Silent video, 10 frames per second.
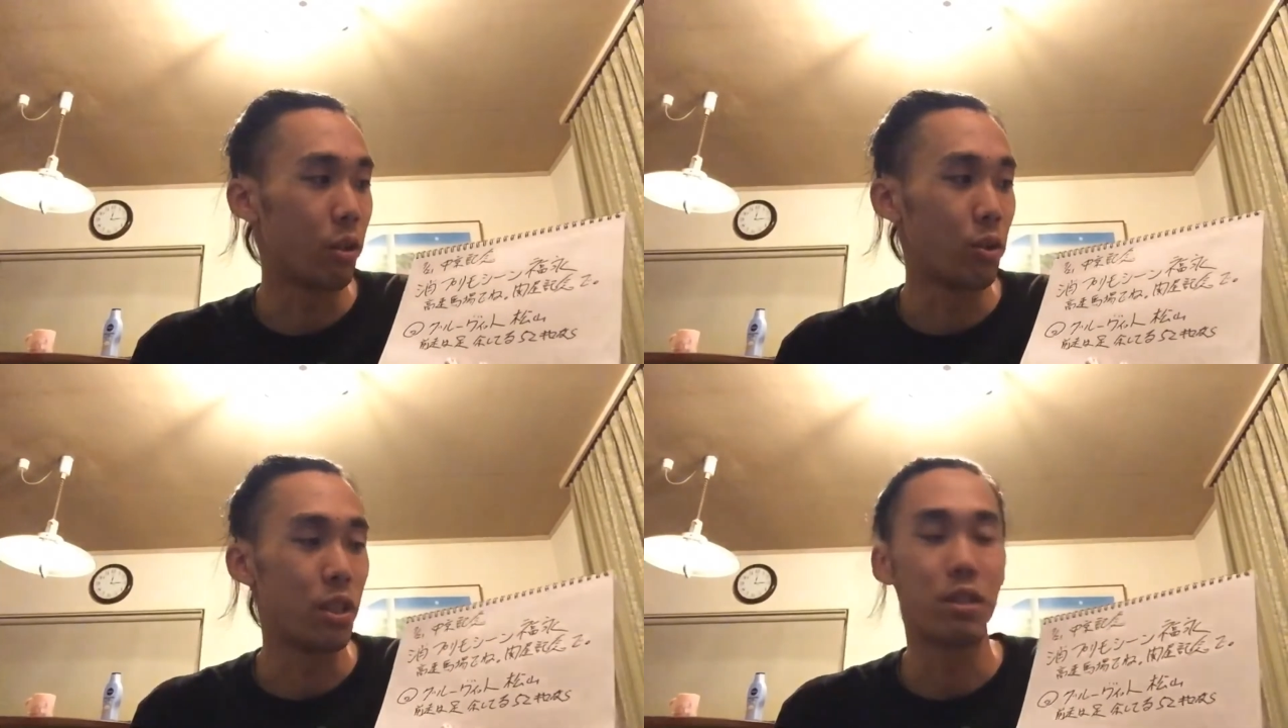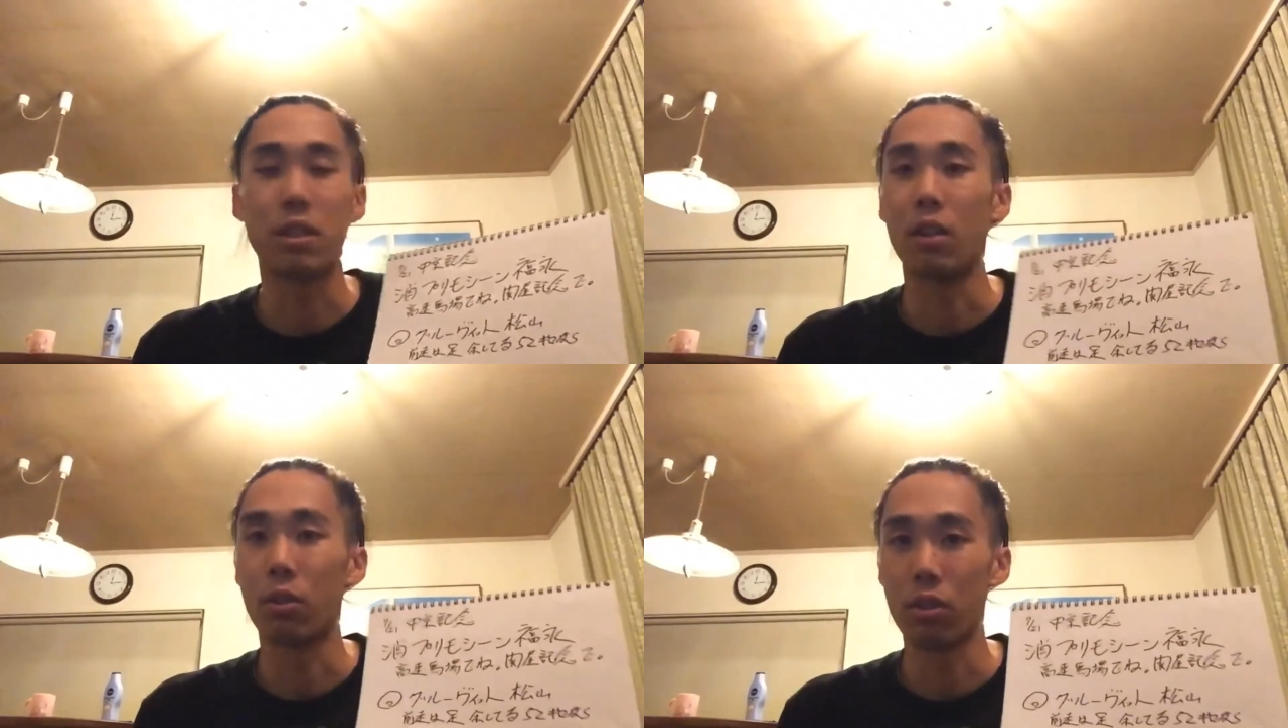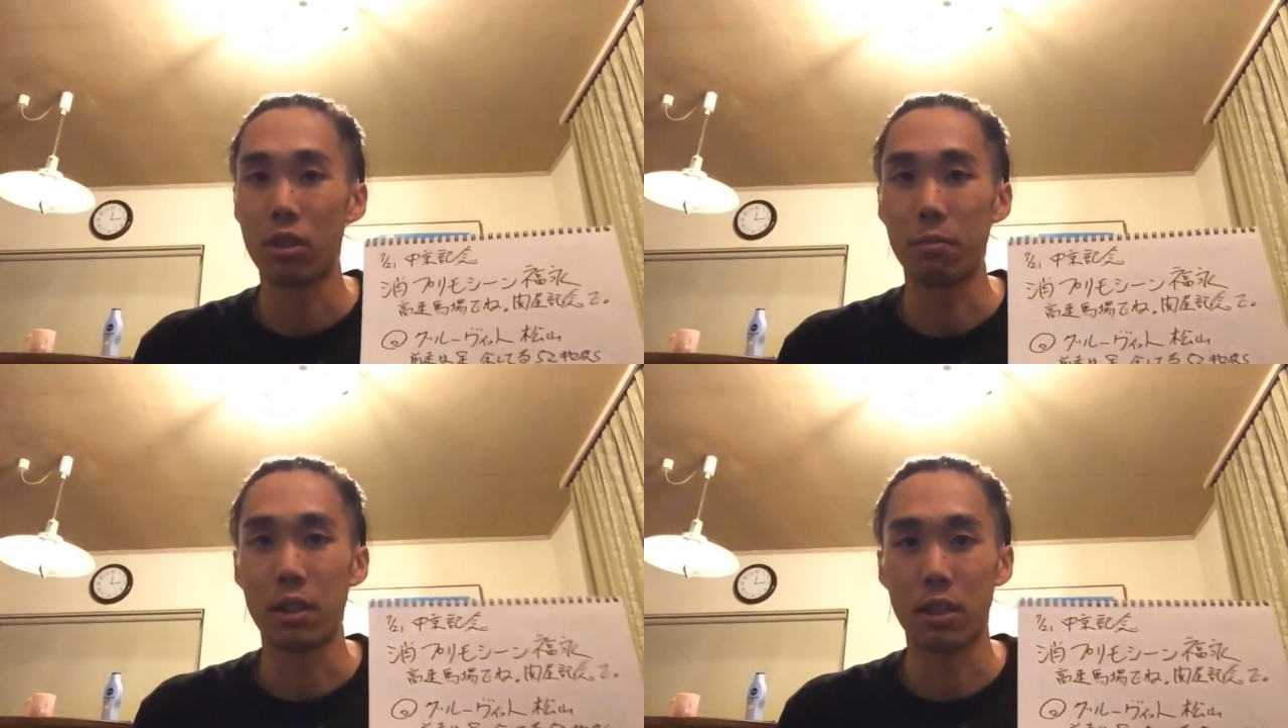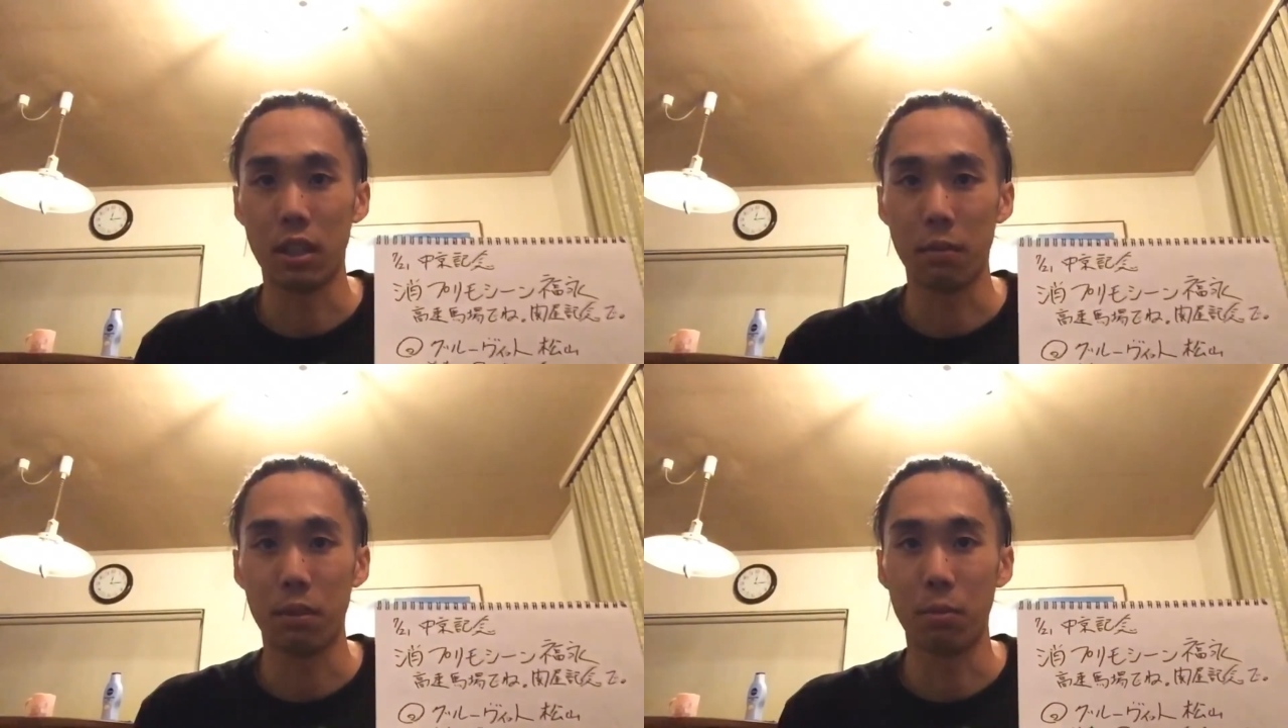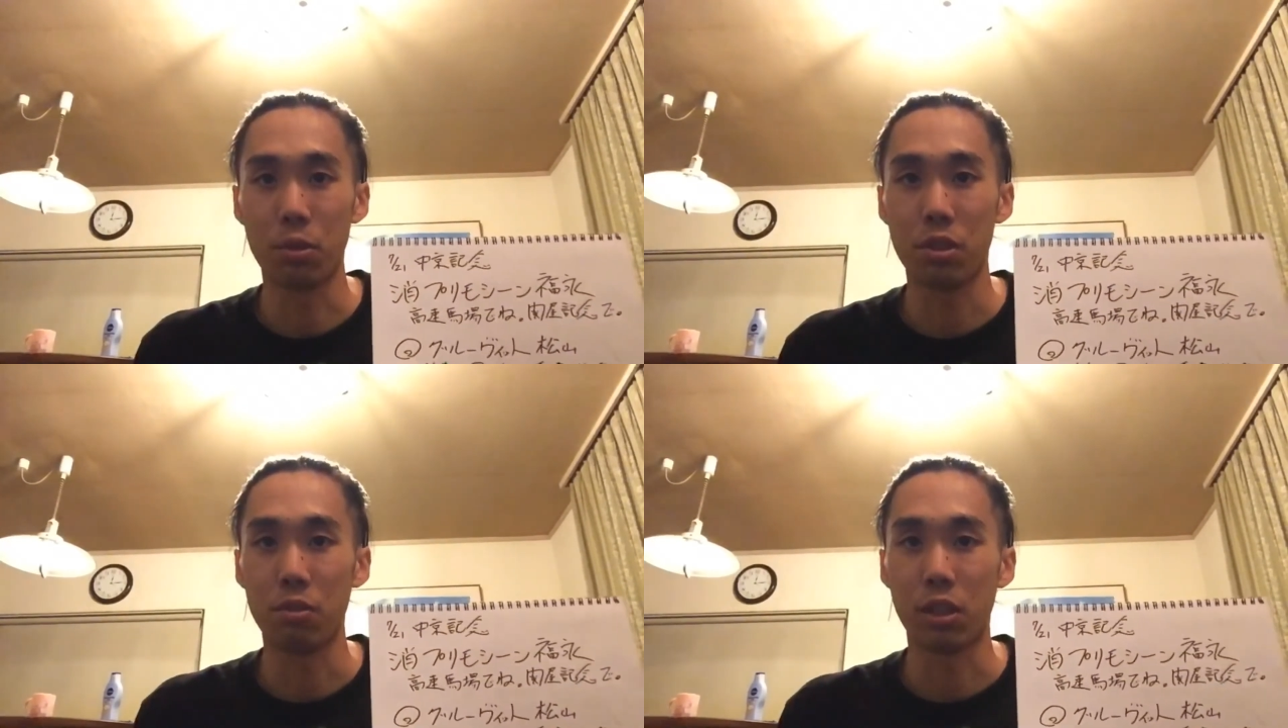のこじつけをしまして
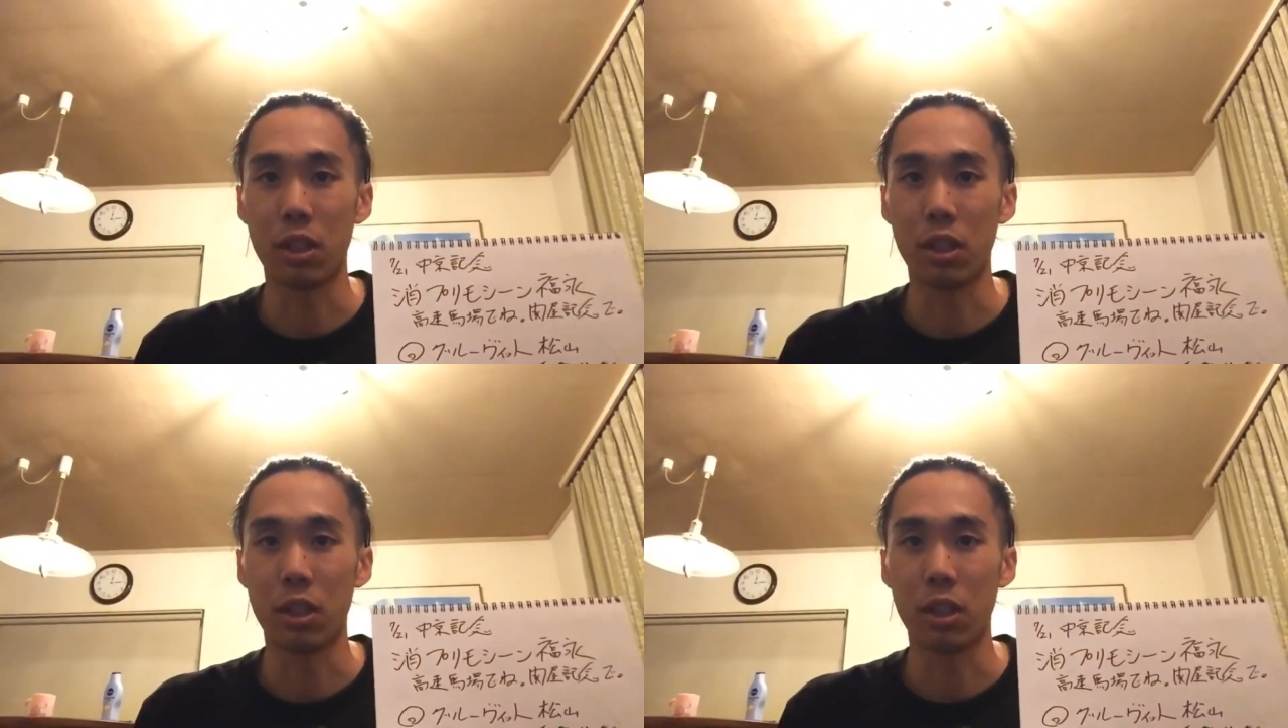プリムシーンを